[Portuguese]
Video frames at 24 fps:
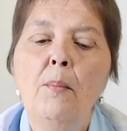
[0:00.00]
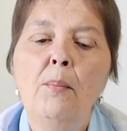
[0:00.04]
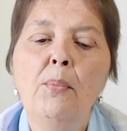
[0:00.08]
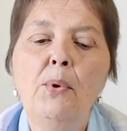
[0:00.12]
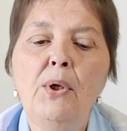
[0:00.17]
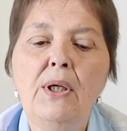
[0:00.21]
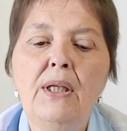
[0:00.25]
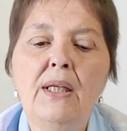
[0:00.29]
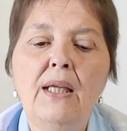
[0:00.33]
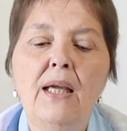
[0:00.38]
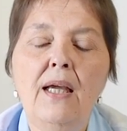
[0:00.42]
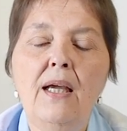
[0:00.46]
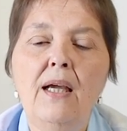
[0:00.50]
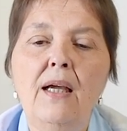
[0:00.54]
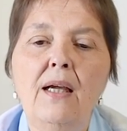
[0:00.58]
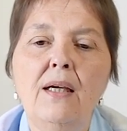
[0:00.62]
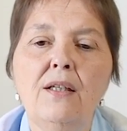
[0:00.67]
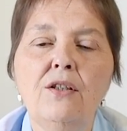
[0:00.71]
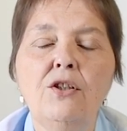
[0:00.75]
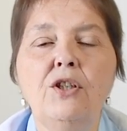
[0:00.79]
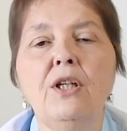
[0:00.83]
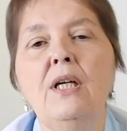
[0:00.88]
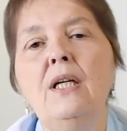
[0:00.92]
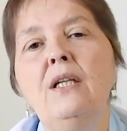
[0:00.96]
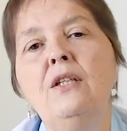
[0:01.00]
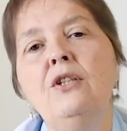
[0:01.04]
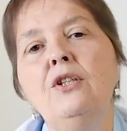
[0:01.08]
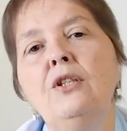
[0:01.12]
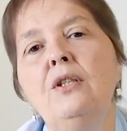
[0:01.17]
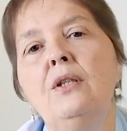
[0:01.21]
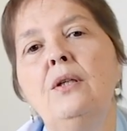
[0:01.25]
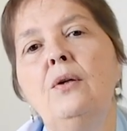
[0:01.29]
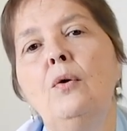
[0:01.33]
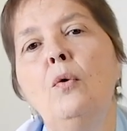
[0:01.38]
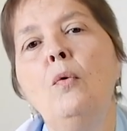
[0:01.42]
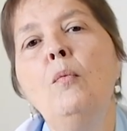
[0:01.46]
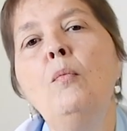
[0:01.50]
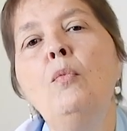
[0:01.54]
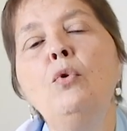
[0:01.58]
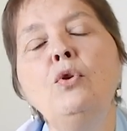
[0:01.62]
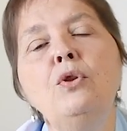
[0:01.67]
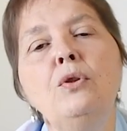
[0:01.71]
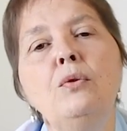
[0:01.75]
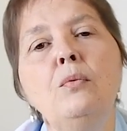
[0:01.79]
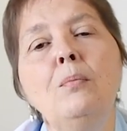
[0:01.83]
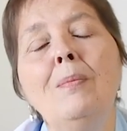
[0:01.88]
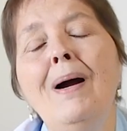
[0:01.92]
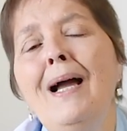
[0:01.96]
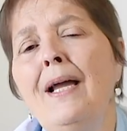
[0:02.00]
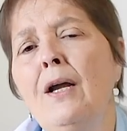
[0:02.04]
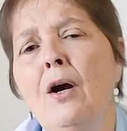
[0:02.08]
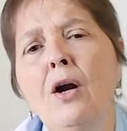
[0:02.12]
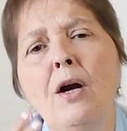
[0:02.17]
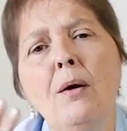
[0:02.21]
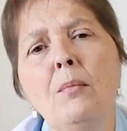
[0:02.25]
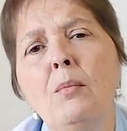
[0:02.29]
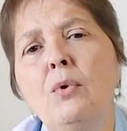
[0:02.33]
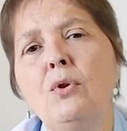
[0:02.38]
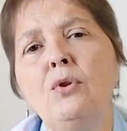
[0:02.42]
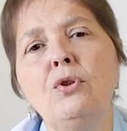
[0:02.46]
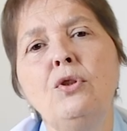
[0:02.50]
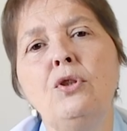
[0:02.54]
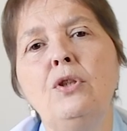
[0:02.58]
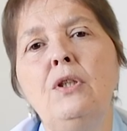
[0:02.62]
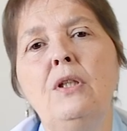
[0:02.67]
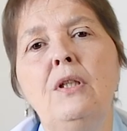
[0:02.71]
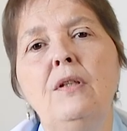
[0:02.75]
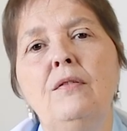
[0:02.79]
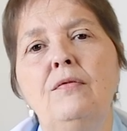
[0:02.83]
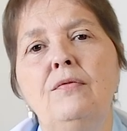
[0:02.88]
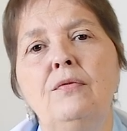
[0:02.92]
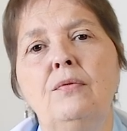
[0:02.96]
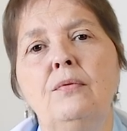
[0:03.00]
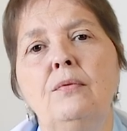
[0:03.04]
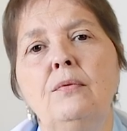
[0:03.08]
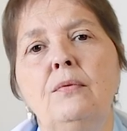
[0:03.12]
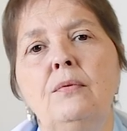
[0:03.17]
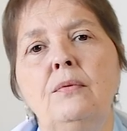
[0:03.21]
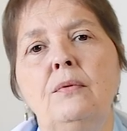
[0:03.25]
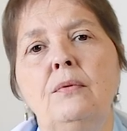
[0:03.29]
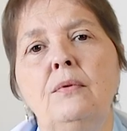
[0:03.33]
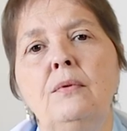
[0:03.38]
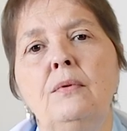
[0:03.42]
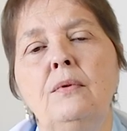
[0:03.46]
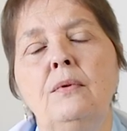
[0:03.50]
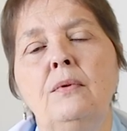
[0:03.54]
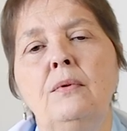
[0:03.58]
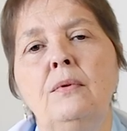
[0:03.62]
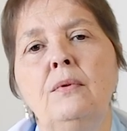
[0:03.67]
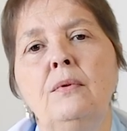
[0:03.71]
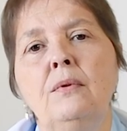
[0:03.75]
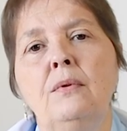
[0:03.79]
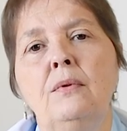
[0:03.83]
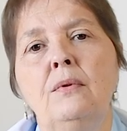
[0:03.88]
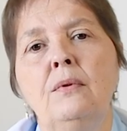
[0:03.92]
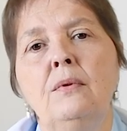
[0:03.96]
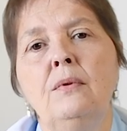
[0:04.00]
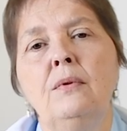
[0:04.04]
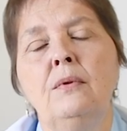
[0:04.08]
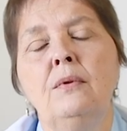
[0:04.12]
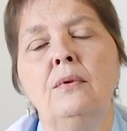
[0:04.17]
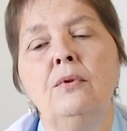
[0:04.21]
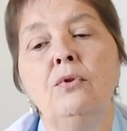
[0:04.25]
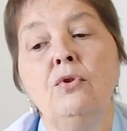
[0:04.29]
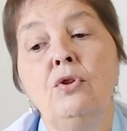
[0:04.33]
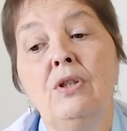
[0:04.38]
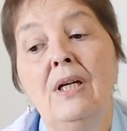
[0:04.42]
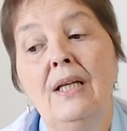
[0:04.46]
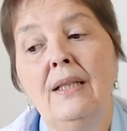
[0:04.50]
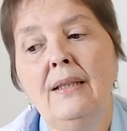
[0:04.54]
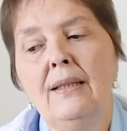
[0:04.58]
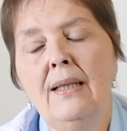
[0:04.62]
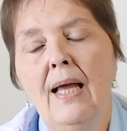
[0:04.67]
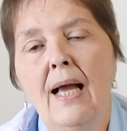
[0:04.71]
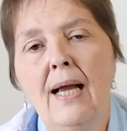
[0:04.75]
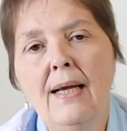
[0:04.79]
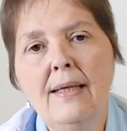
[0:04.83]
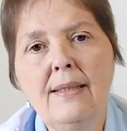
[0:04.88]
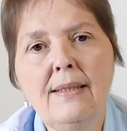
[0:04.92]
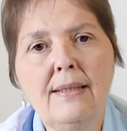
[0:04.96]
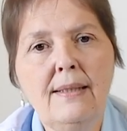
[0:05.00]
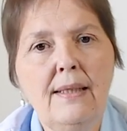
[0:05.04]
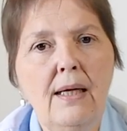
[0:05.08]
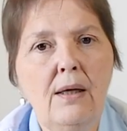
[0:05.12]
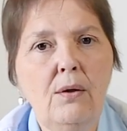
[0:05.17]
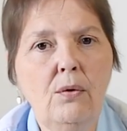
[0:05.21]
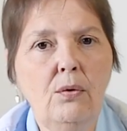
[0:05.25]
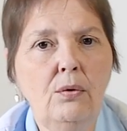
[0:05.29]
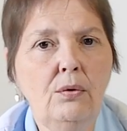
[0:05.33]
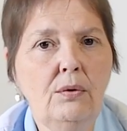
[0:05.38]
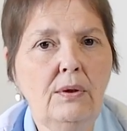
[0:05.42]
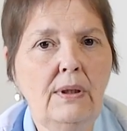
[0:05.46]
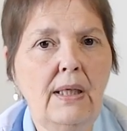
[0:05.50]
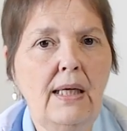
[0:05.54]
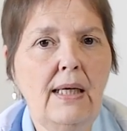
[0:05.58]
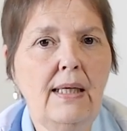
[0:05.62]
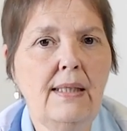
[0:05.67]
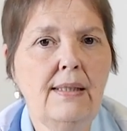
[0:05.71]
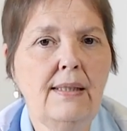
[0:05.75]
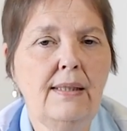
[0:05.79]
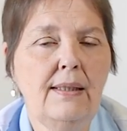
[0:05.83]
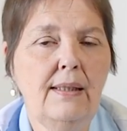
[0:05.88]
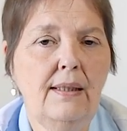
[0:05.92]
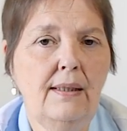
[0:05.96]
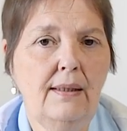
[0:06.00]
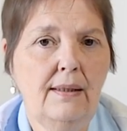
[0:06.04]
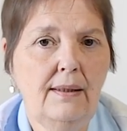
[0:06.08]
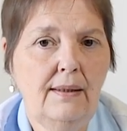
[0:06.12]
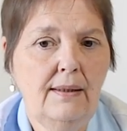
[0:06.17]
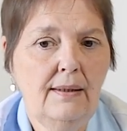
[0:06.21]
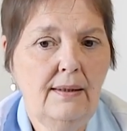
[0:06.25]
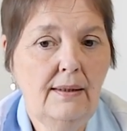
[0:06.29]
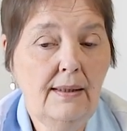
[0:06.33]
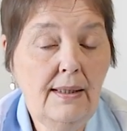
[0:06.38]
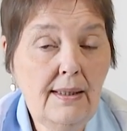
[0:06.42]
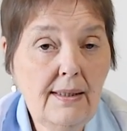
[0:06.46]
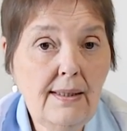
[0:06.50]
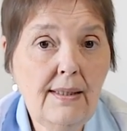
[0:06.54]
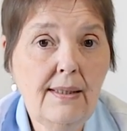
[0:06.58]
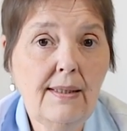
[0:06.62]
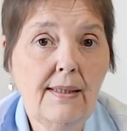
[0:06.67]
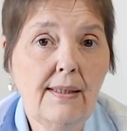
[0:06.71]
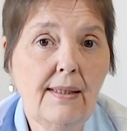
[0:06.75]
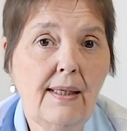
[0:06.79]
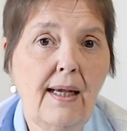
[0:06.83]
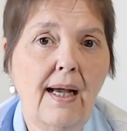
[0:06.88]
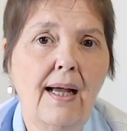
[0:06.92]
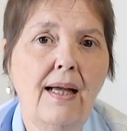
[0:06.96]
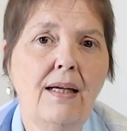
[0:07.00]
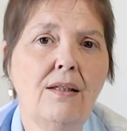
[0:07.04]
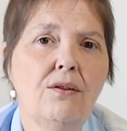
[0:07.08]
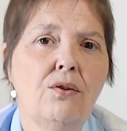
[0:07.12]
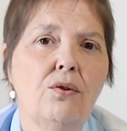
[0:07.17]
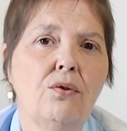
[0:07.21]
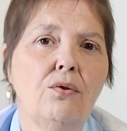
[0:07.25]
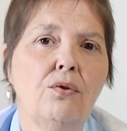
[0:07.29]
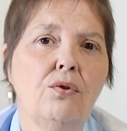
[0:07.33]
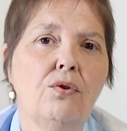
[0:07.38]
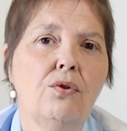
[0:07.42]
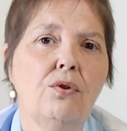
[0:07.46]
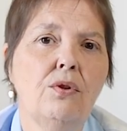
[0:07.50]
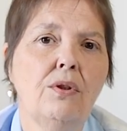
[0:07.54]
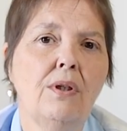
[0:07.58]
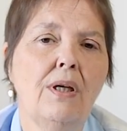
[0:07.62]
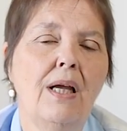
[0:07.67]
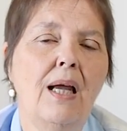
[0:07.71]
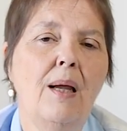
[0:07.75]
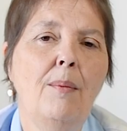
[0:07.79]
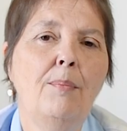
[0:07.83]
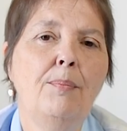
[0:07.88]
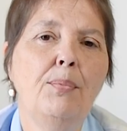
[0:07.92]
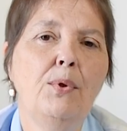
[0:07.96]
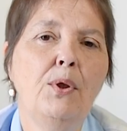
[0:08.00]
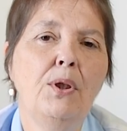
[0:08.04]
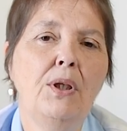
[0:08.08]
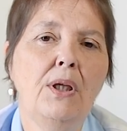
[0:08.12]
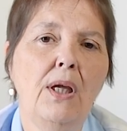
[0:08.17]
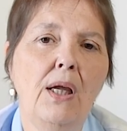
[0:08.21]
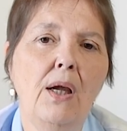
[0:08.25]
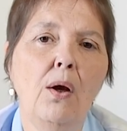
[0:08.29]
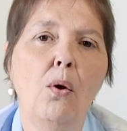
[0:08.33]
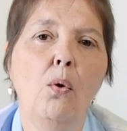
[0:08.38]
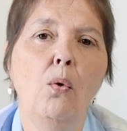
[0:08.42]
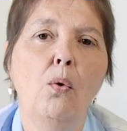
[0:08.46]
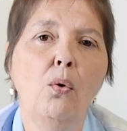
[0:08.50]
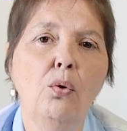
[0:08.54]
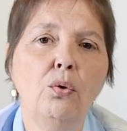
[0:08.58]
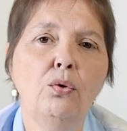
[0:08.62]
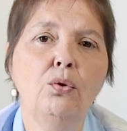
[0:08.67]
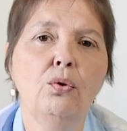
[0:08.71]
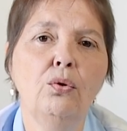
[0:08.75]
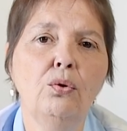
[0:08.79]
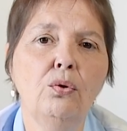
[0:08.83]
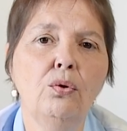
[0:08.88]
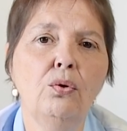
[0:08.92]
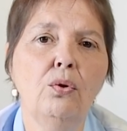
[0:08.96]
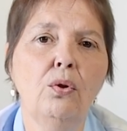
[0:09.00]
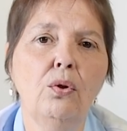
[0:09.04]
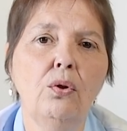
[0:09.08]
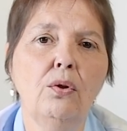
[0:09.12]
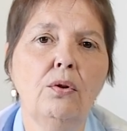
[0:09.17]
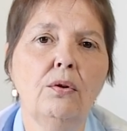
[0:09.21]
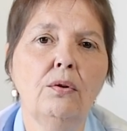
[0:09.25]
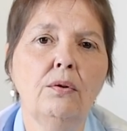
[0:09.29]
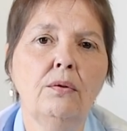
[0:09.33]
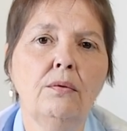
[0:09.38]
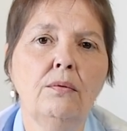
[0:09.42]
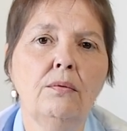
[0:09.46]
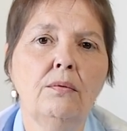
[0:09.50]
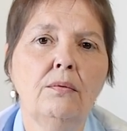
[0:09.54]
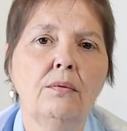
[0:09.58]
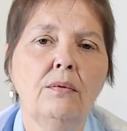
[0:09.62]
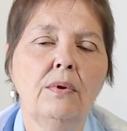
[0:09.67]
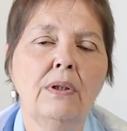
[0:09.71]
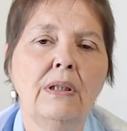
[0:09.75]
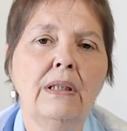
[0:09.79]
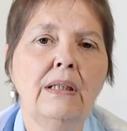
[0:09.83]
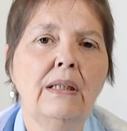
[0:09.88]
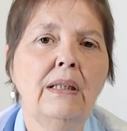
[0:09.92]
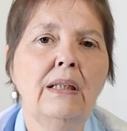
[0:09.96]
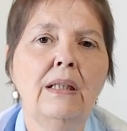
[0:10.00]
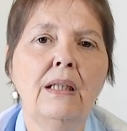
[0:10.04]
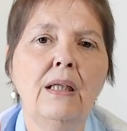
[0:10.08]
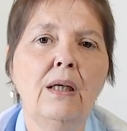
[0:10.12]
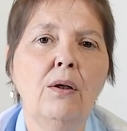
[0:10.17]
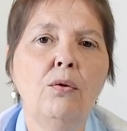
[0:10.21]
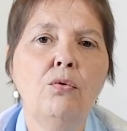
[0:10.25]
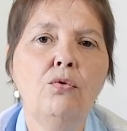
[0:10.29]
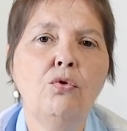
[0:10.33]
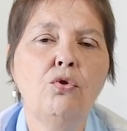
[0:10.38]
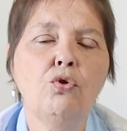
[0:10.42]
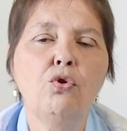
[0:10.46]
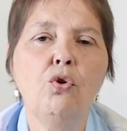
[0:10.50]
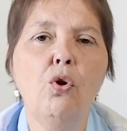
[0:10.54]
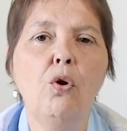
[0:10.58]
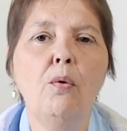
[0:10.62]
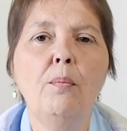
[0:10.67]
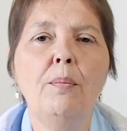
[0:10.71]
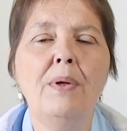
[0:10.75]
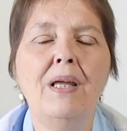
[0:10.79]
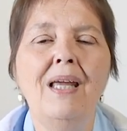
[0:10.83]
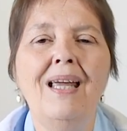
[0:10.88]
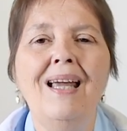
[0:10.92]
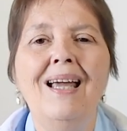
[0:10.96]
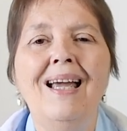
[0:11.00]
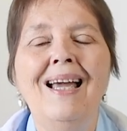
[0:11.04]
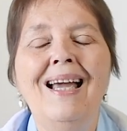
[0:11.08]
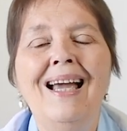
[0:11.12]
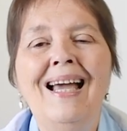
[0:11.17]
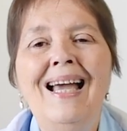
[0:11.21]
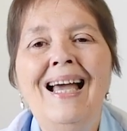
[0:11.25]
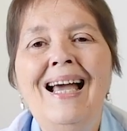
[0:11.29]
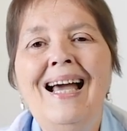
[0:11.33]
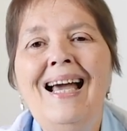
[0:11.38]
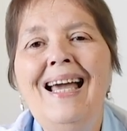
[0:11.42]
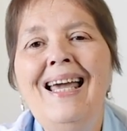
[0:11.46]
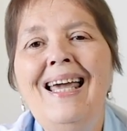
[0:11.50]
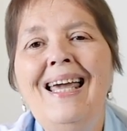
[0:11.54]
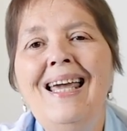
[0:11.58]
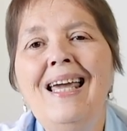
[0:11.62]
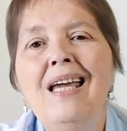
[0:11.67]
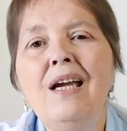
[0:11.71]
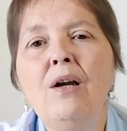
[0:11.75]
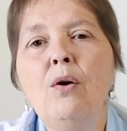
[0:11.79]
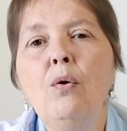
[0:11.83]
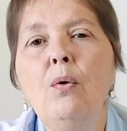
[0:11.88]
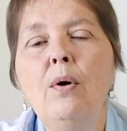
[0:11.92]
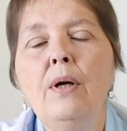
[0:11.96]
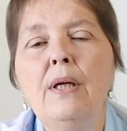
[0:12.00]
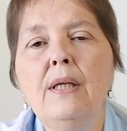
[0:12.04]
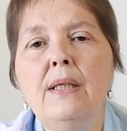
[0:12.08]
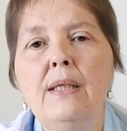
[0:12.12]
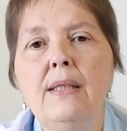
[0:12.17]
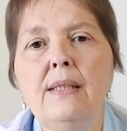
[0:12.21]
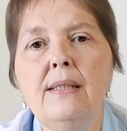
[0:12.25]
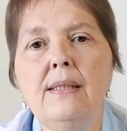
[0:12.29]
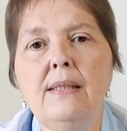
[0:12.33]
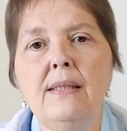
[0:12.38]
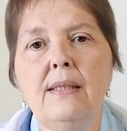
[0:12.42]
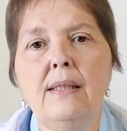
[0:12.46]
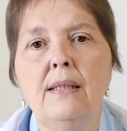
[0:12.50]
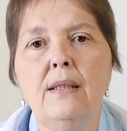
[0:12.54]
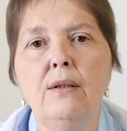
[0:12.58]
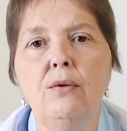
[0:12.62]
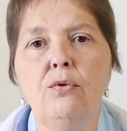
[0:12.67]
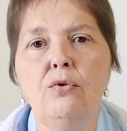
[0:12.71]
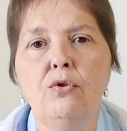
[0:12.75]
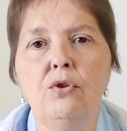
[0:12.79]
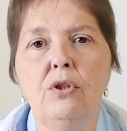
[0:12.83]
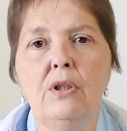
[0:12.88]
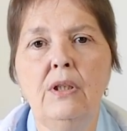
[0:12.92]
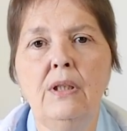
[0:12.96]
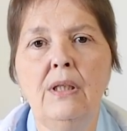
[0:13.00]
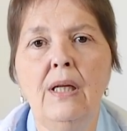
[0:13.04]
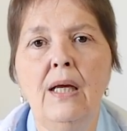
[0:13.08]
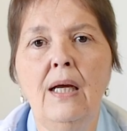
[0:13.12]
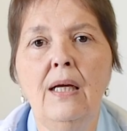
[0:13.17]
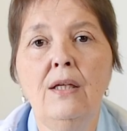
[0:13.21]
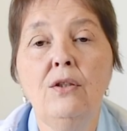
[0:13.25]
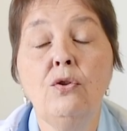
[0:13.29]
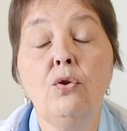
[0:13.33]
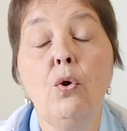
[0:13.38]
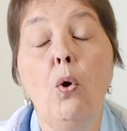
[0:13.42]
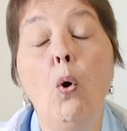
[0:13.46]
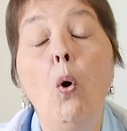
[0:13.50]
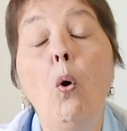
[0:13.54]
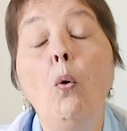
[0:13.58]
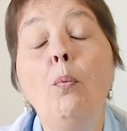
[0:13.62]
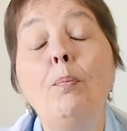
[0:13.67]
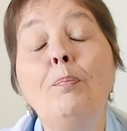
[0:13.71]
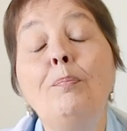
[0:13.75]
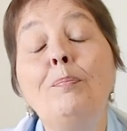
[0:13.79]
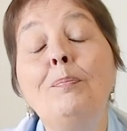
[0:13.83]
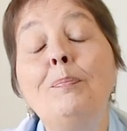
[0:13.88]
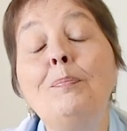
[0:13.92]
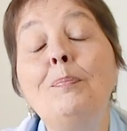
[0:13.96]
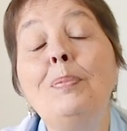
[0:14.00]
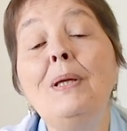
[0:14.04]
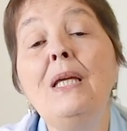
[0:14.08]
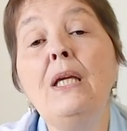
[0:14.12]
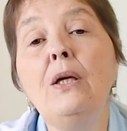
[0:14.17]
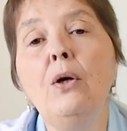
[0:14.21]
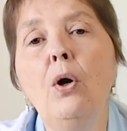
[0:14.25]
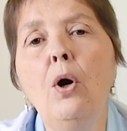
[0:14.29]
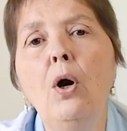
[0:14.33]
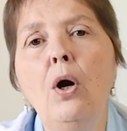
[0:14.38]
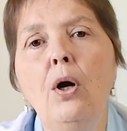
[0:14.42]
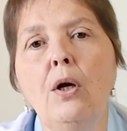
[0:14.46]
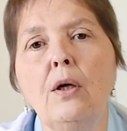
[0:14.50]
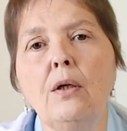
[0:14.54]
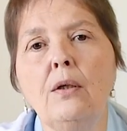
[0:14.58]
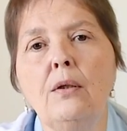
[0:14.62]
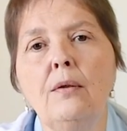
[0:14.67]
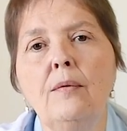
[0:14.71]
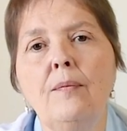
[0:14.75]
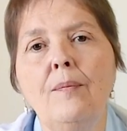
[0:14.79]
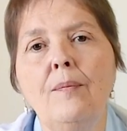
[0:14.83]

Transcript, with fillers: Porque, gente, o, maior motivo dos ataques que acontecem nesses casos é porque o tutor não soube reconhecer os sinais ou pior,